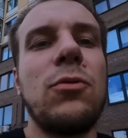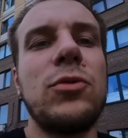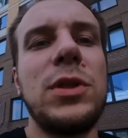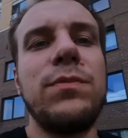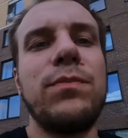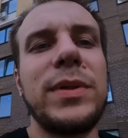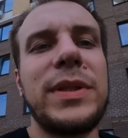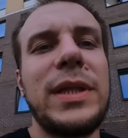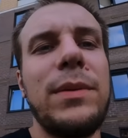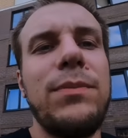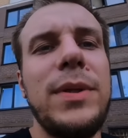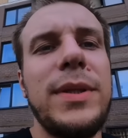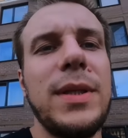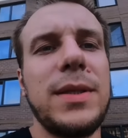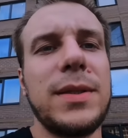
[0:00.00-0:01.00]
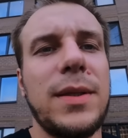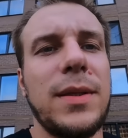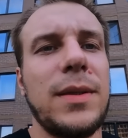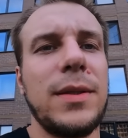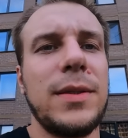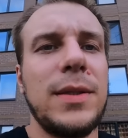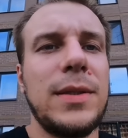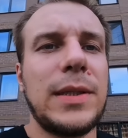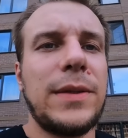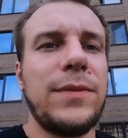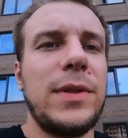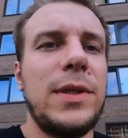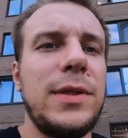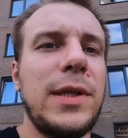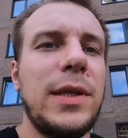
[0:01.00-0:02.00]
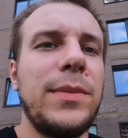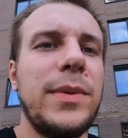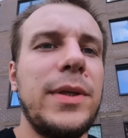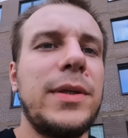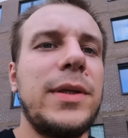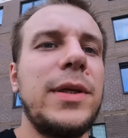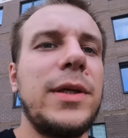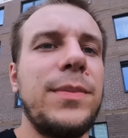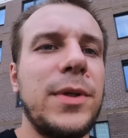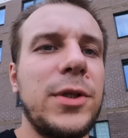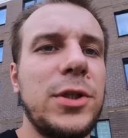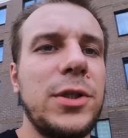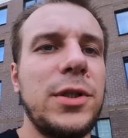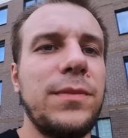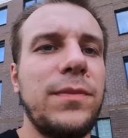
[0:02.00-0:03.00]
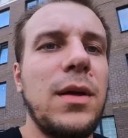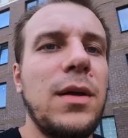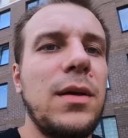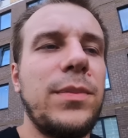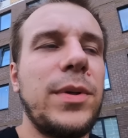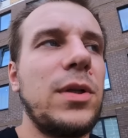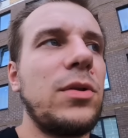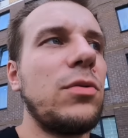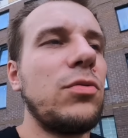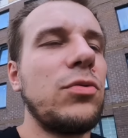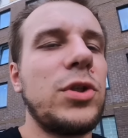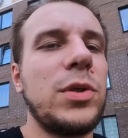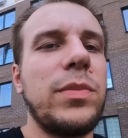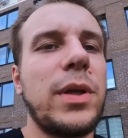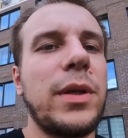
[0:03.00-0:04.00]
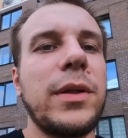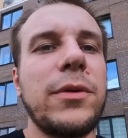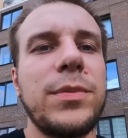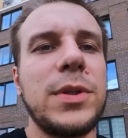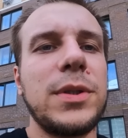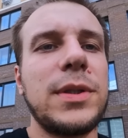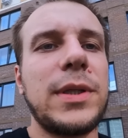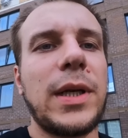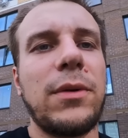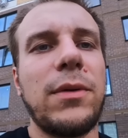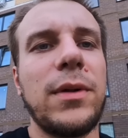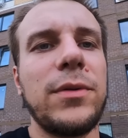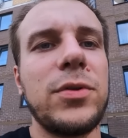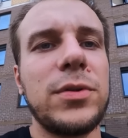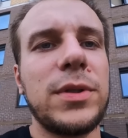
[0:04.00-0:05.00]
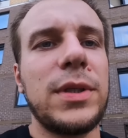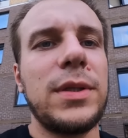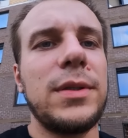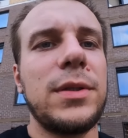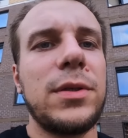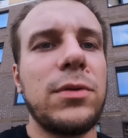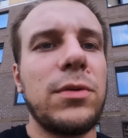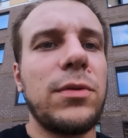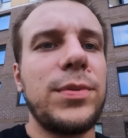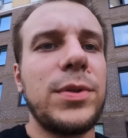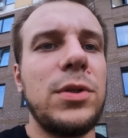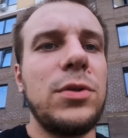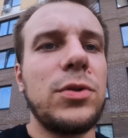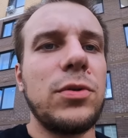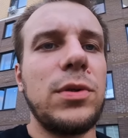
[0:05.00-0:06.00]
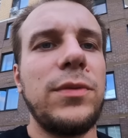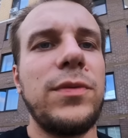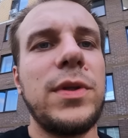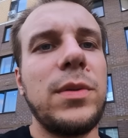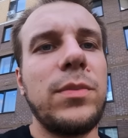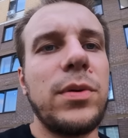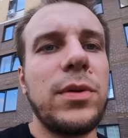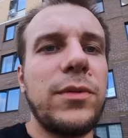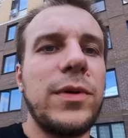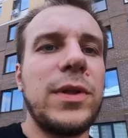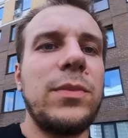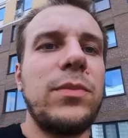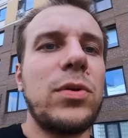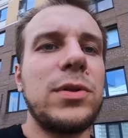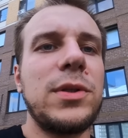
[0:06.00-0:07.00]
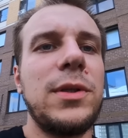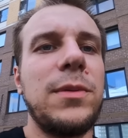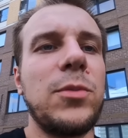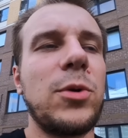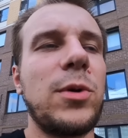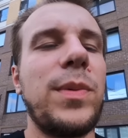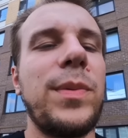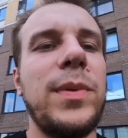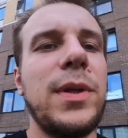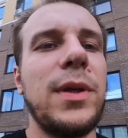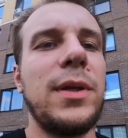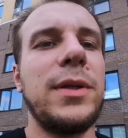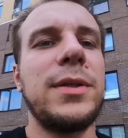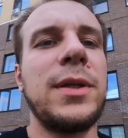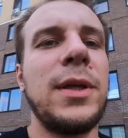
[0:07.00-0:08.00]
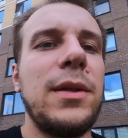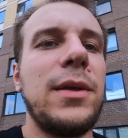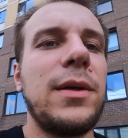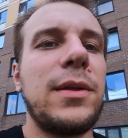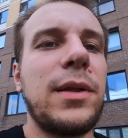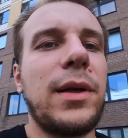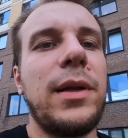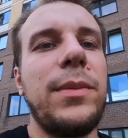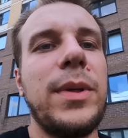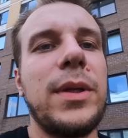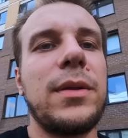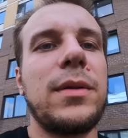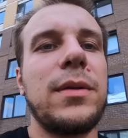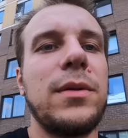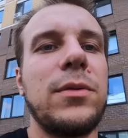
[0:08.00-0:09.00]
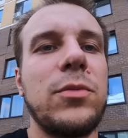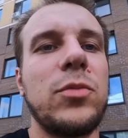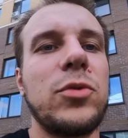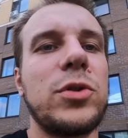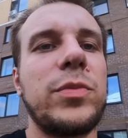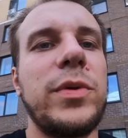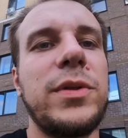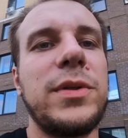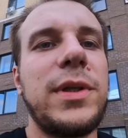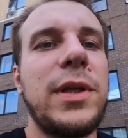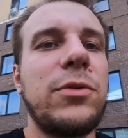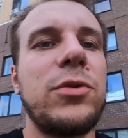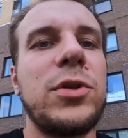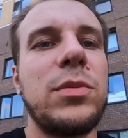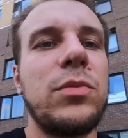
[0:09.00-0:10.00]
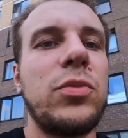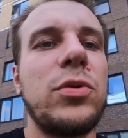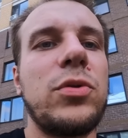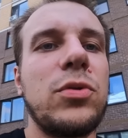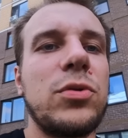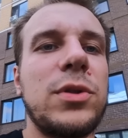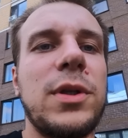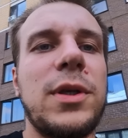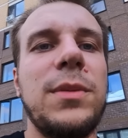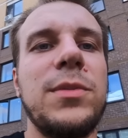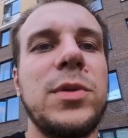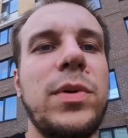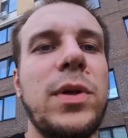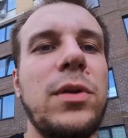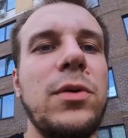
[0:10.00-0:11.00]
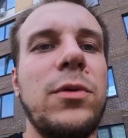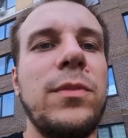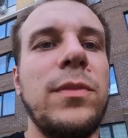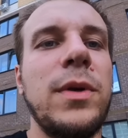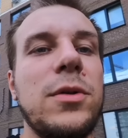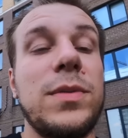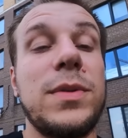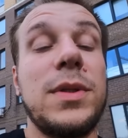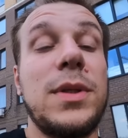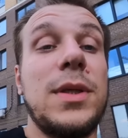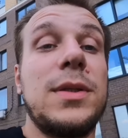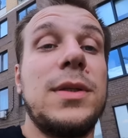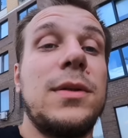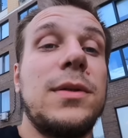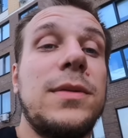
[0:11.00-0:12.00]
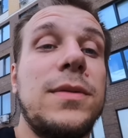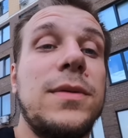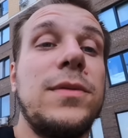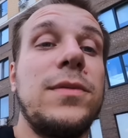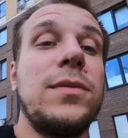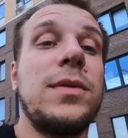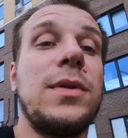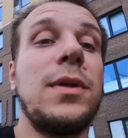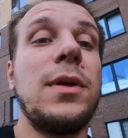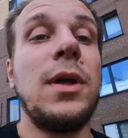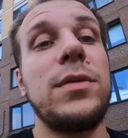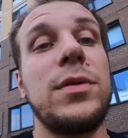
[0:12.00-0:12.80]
очень потребительски относиться к водителям и к их машинам. Э, предыдущий бренд вообще закрывал все заднее стекло, вообще ничего не видно было. В этом просто немного поменялись некоторые элементы, но, может быть, следующим будет тоже таким же бредовым. Собственно, я сделал свои выводы.